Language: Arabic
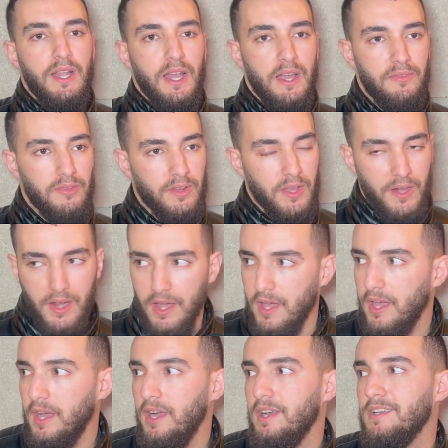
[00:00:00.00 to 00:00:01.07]
الحفل كان
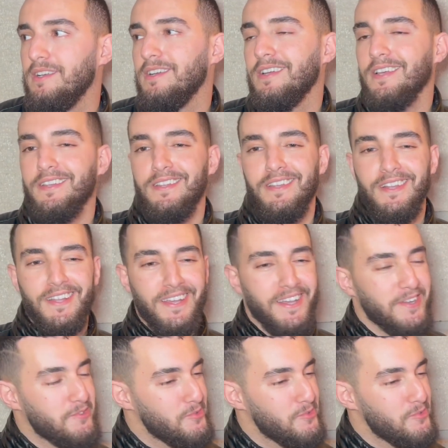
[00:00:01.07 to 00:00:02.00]
رائع كان